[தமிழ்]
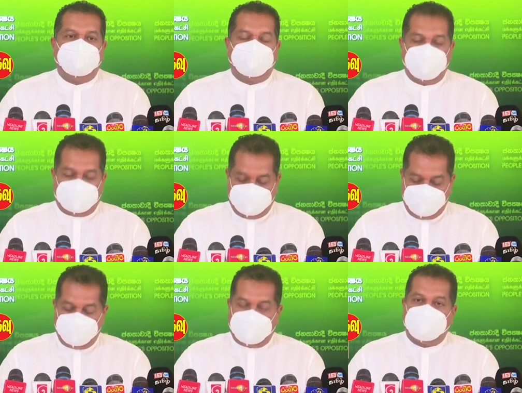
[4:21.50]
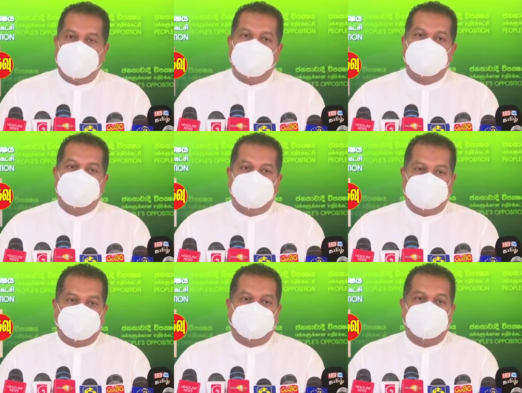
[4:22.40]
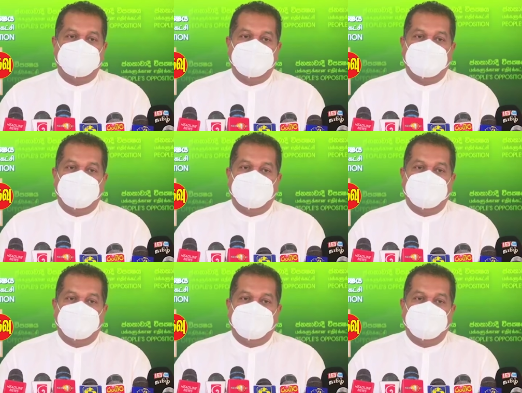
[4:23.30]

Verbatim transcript: பரவல் முதலாவது அலையின் போது